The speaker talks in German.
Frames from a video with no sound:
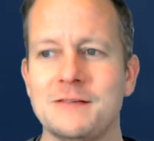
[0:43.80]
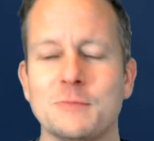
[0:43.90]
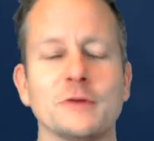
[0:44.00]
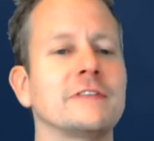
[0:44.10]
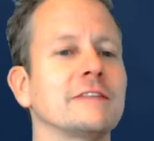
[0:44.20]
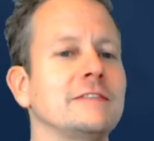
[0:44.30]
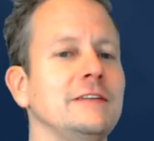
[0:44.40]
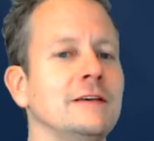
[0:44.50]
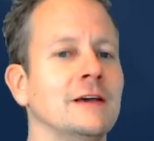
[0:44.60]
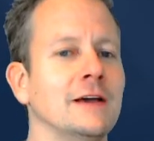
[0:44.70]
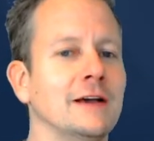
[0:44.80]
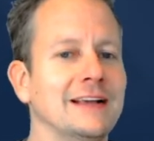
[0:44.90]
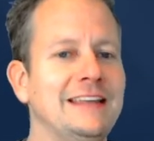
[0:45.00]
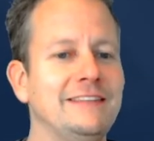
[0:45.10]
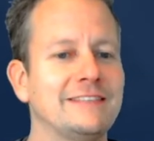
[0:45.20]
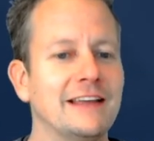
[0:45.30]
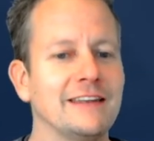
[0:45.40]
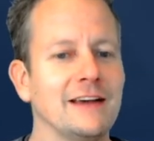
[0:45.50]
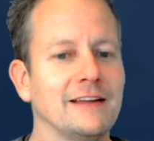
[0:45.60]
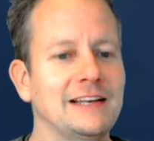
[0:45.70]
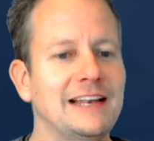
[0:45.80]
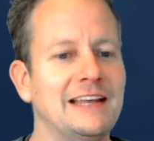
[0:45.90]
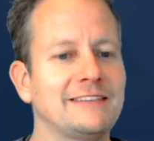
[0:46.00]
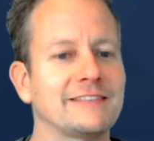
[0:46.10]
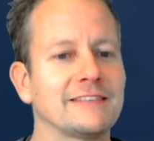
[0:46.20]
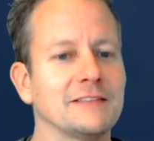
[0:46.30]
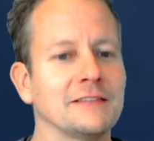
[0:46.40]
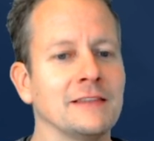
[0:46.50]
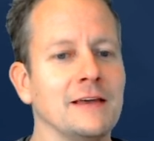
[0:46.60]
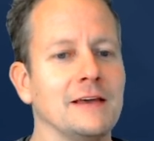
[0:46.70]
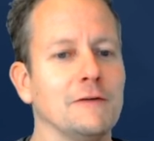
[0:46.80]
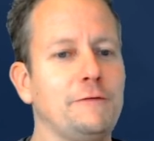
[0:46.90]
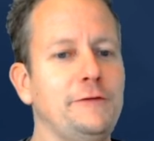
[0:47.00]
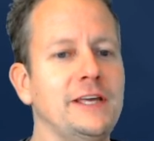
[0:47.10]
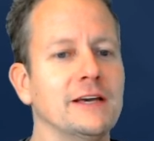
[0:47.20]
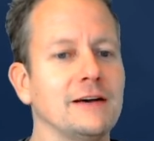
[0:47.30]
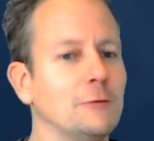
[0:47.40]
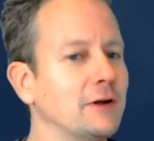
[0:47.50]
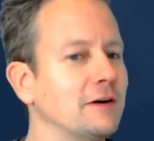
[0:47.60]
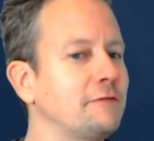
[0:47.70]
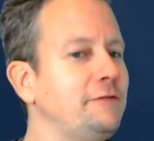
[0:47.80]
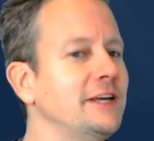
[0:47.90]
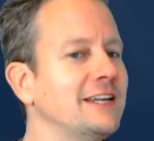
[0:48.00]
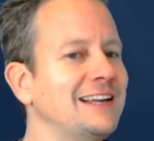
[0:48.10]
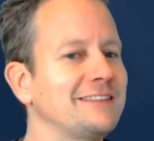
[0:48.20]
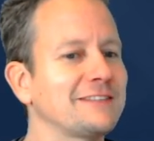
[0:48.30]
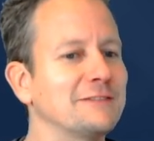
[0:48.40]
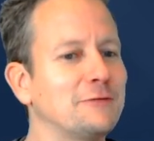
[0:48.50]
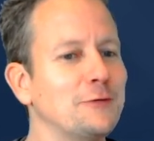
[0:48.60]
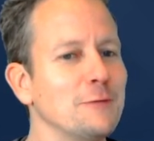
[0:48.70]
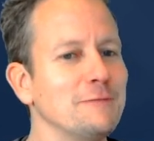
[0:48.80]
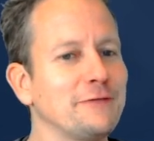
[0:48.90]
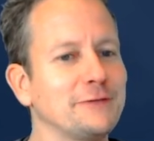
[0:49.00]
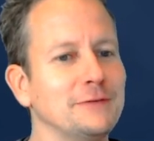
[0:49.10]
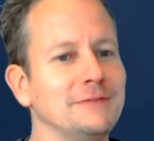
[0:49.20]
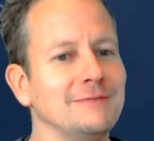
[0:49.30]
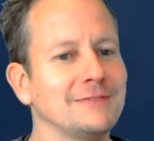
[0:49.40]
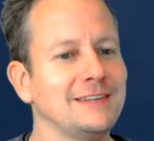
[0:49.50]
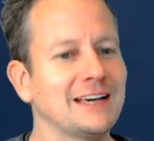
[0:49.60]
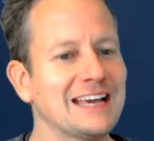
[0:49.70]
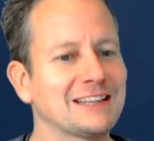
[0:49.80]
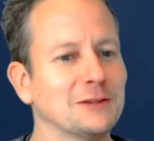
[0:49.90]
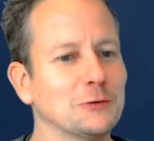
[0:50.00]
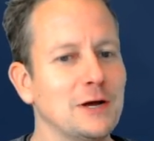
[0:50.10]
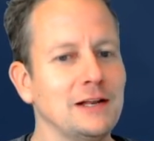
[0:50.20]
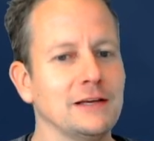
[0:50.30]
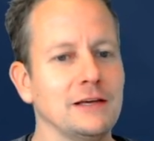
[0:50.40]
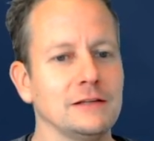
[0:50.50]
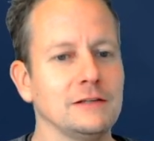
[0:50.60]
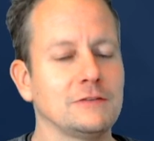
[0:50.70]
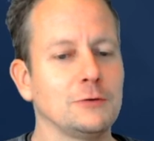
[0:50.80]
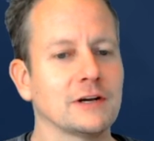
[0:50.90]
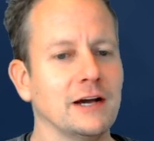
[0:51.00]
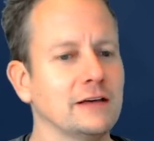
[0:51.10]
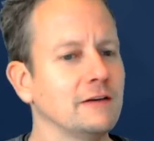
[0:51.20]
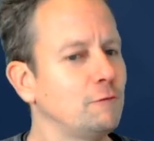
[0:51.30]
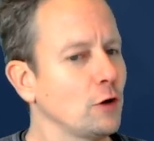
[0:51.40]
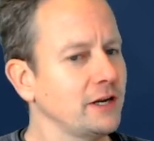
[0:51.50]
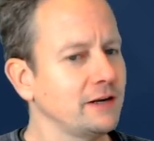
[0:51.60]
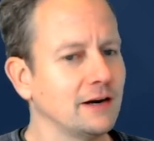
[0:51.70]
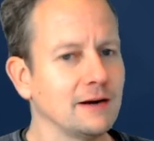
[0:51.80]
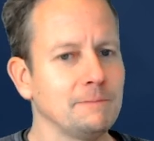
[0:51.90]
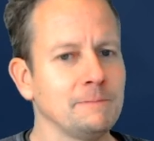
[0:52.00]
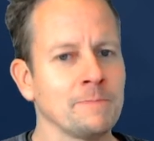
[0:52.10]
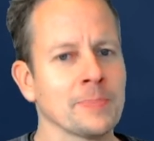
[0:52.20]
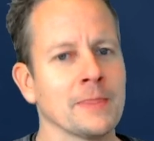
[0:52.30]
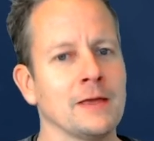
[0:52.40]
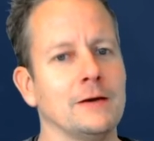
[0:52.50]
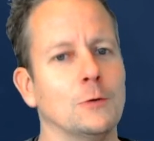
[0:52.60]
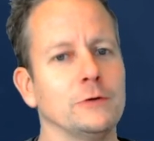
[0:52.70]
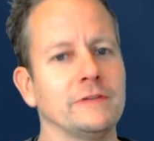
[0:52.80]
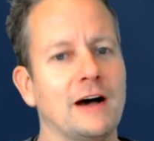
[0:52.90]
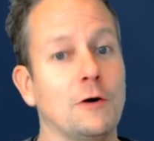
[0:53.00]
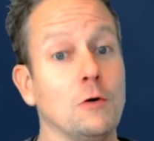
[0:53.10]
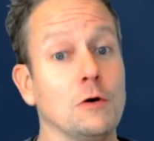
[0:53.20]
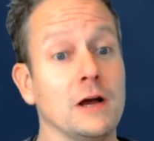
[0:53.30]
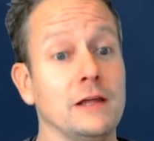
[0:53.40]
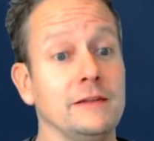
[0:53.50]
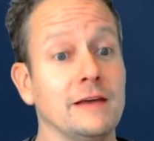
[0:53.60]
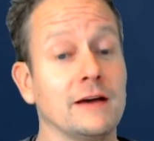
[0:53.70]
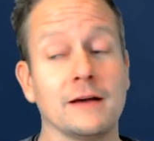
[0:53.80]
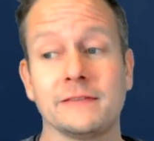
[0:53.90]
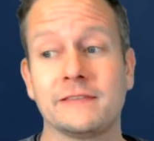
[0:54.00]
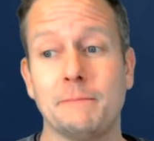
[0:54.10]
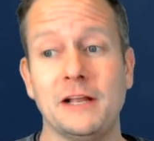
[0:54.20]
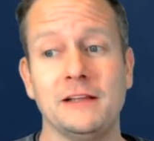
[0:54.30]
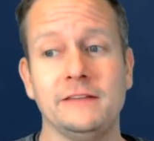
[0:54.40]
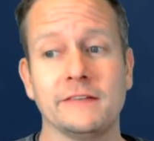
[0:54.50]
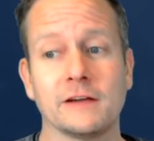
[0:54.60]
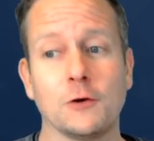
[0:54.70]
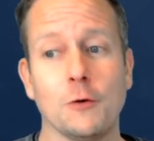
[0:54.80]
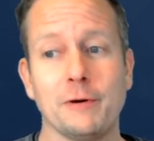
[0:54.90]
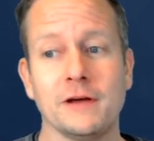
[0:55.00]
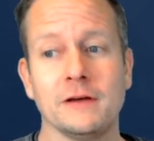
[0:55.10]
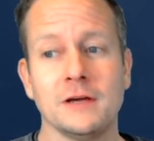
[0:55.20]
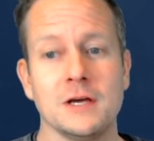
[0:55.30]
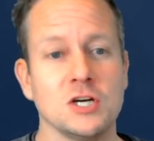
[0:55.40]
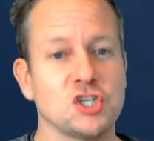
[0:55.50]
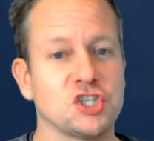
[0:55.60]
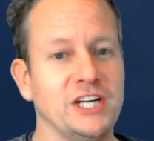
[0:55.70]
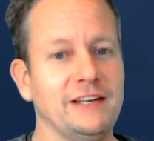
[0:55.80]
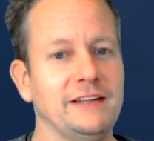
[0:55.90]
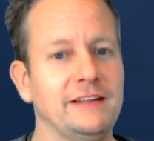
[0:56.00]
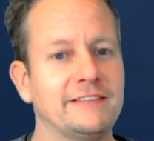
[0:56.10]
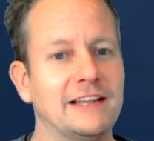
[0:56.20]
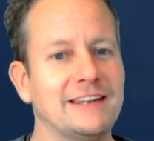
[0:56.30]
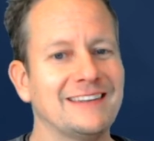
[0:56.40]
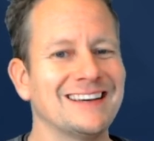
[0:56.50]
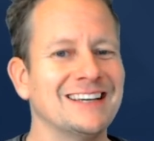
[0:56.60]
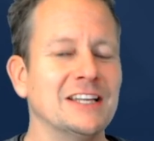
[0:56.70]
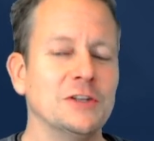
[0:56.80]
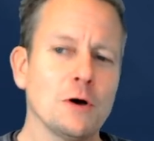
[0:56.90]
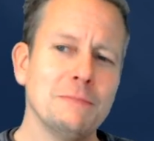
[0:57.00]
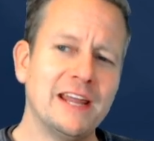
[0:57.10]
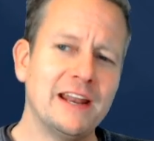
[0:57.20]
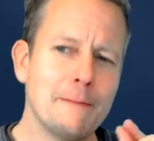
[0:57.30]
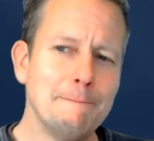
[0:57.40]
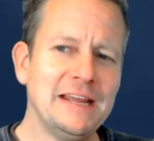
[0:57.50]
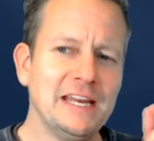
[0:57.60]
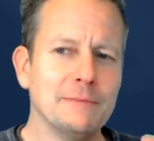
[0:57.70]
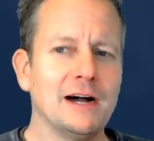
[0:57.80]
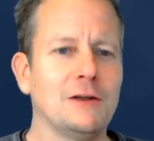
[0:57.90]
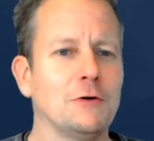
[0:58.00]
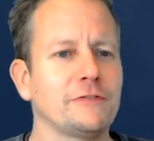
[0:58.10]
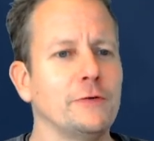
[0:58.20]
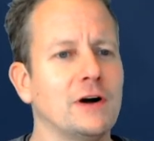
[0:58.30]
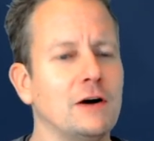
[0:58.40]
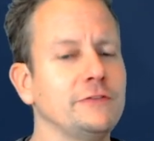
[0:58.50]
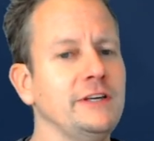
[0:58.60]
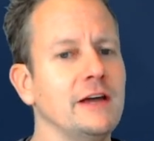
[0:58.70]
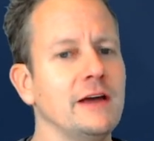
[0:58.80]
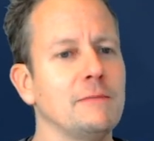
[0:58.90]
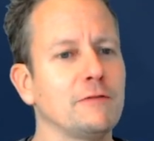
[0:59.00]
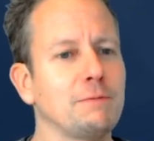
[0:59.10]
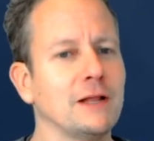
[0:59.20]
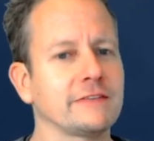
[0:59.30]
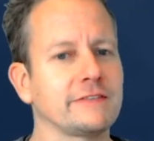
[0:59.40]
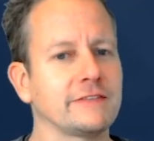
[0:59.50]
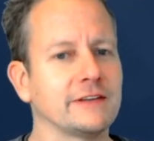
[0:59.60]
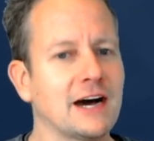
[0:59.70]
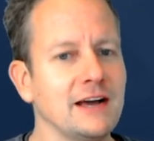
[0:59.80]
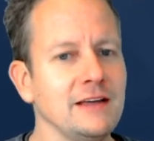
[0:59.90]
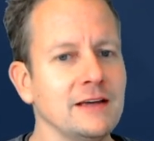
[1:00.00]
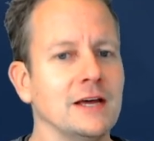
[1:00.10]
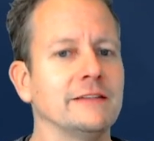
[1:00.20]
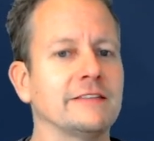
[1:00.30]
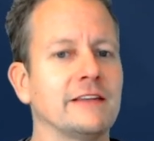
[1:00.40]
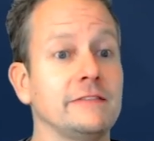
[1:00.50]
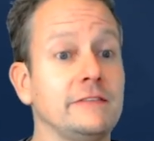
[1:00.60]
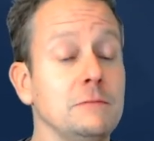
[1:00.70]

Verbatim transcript: muss, dass die Isländer ja die letzten vier oder vier der letzten fünf direkten Duelle gegen die Türkei gewonnen haben und auch in der Tabelle dieser Gruppe stehen die Isländer noch mit einer Minimalhoffnung auf die EM auf Platz 3. Das heißt, sie